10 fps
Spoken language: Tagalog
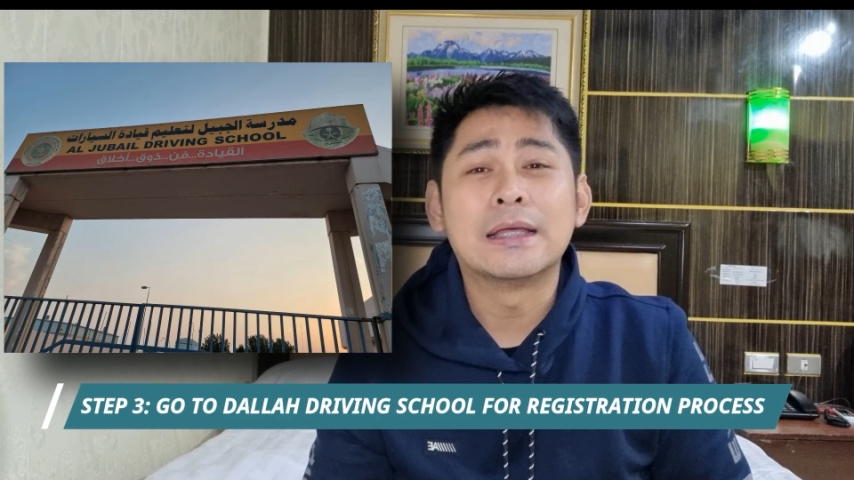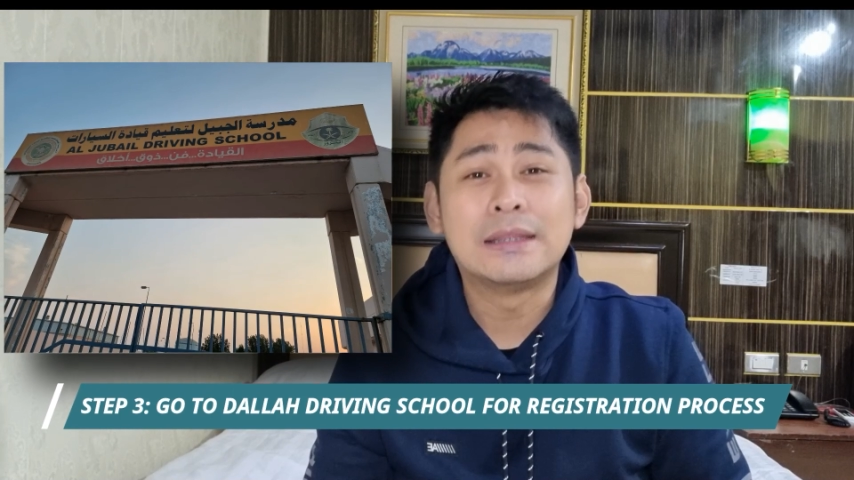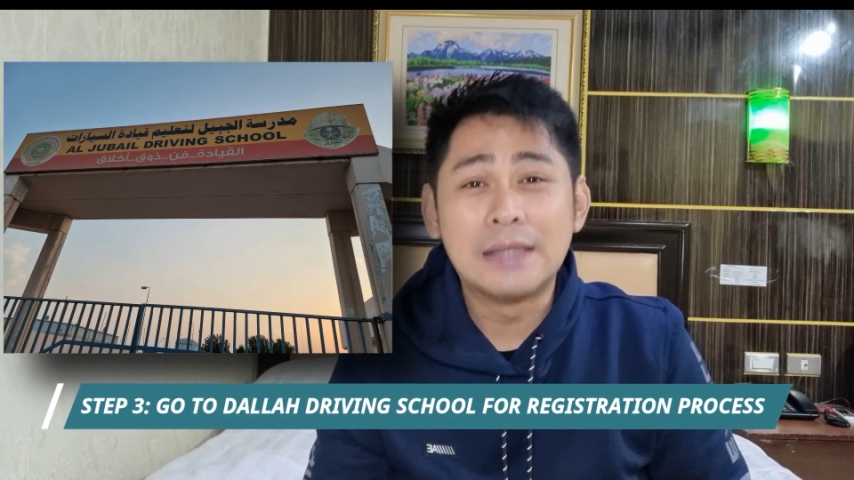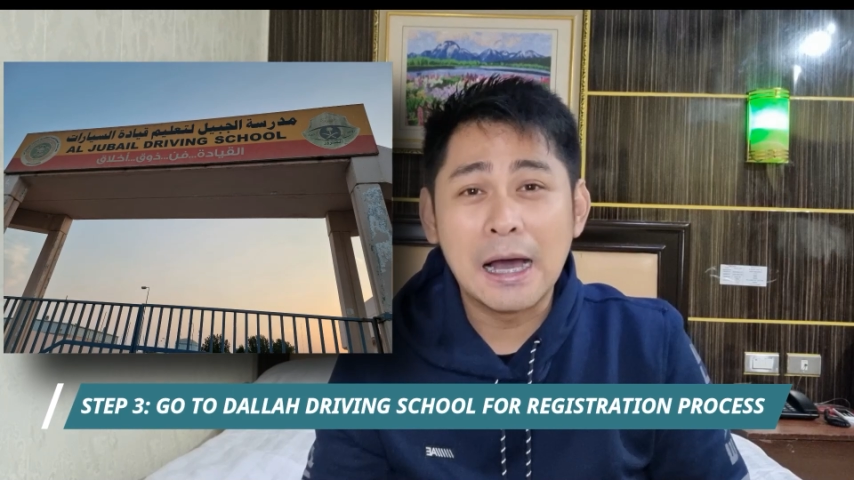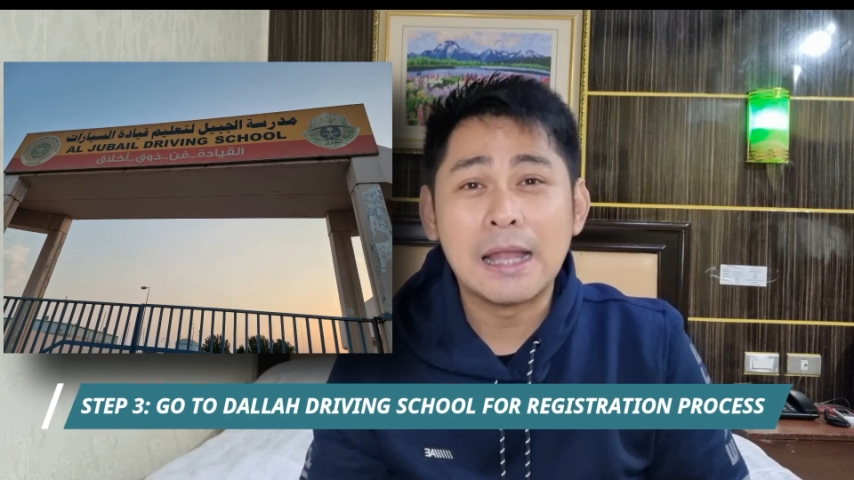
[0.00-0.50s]
na
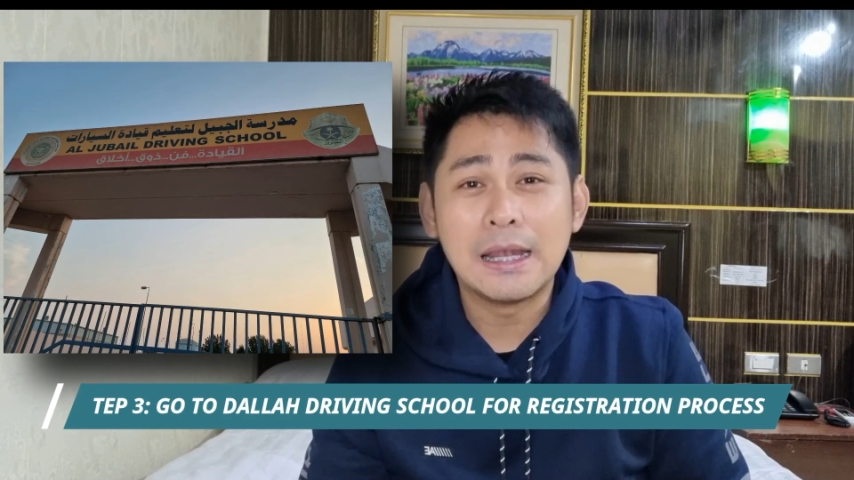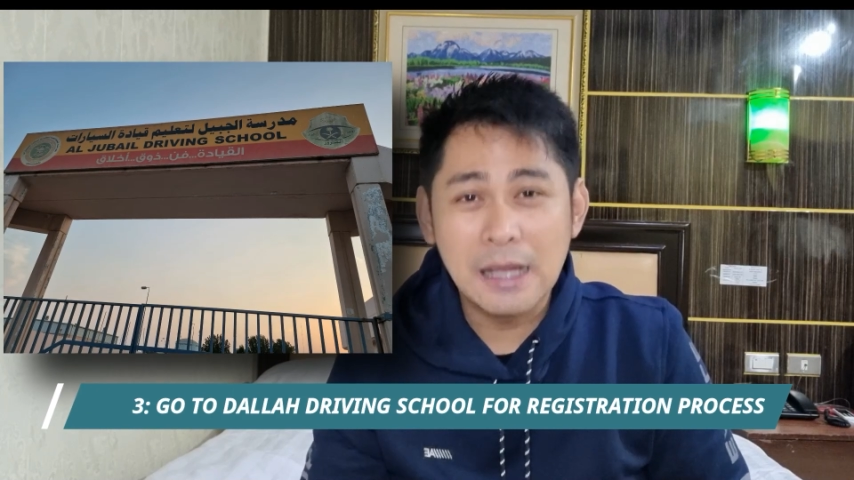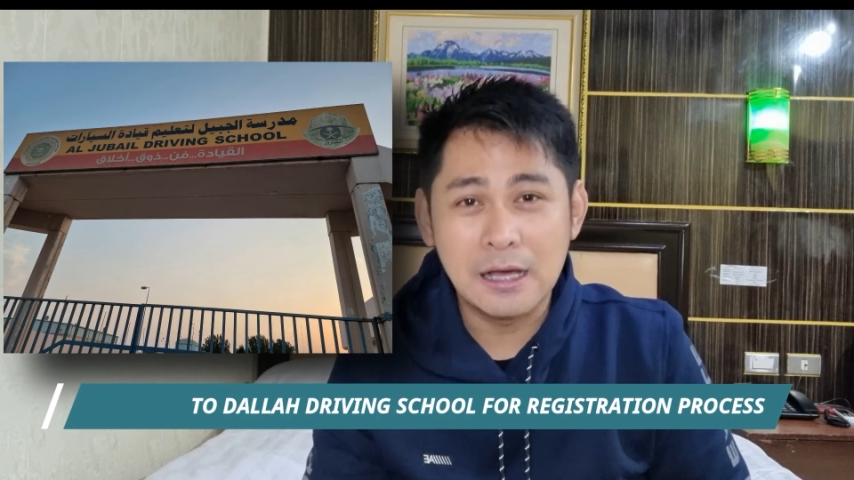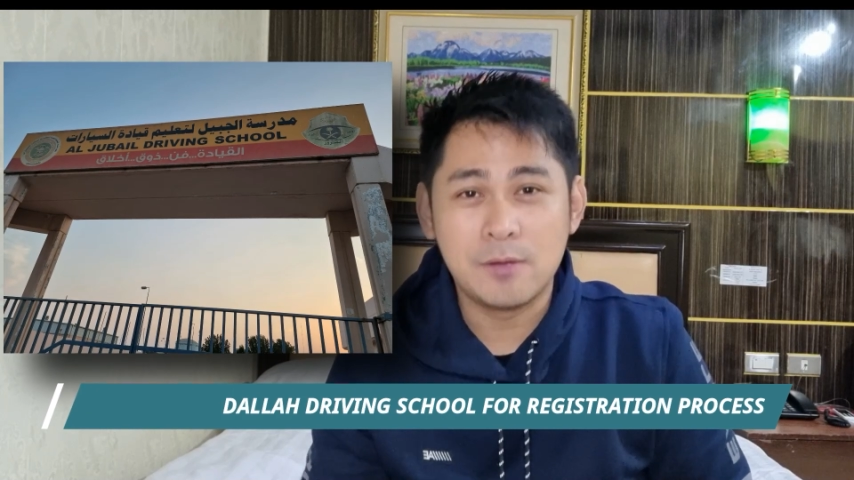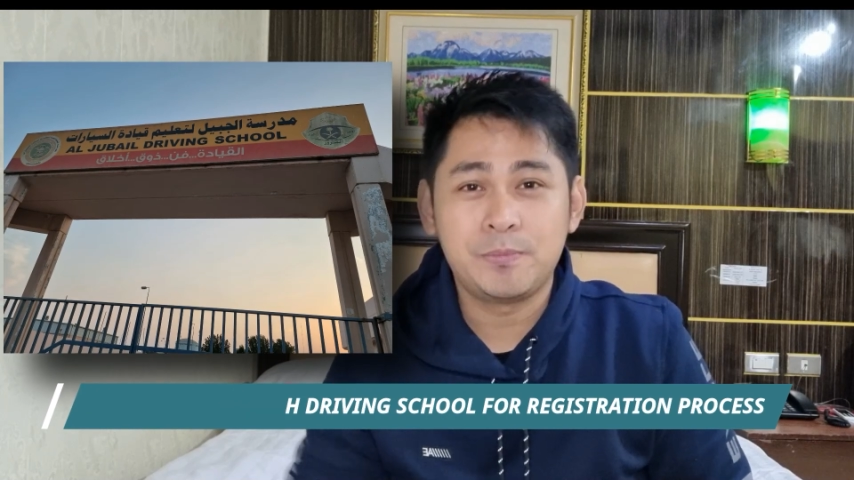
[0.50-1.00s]

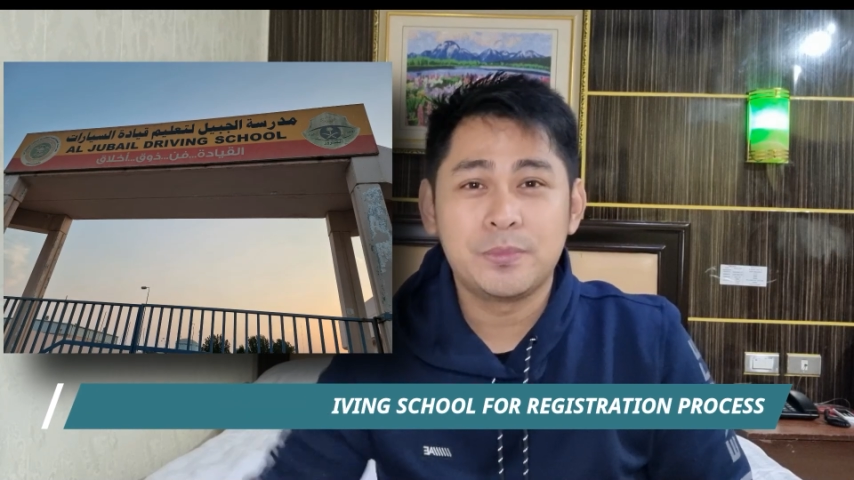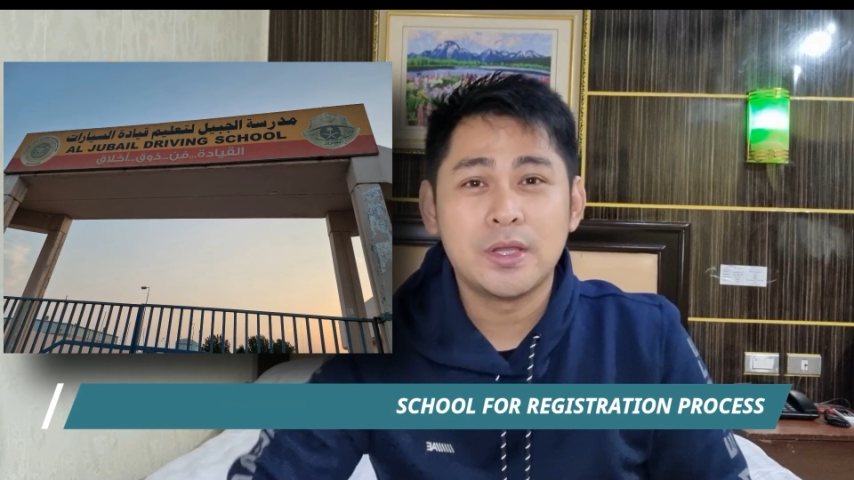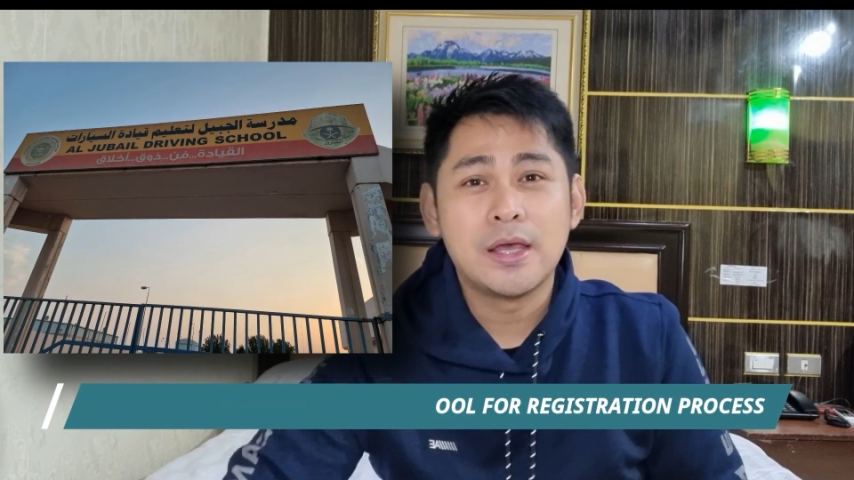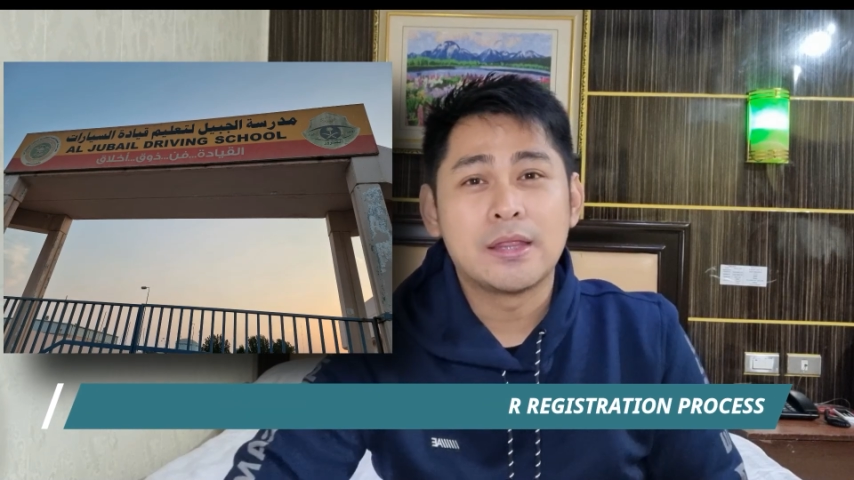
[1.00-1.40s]
DALA